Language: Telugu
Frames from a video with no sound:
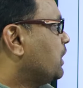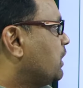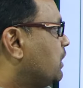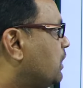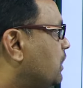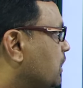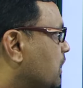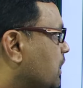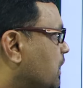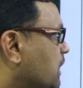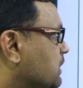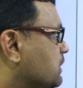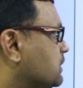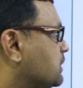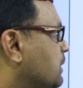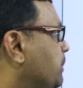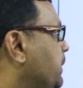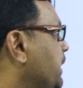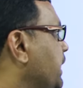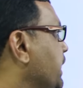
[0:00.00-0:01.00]
కూడా
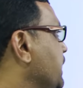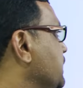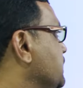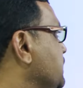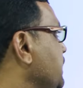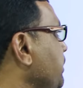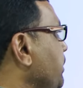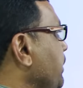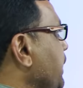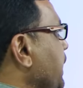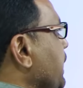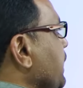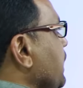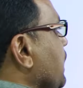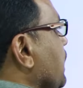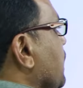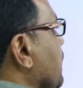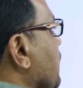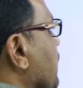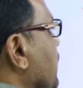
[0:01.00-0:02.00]
కాస్త బ్రేక్ చేసినాయి
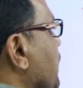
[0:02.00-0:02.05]
మెయిన్గా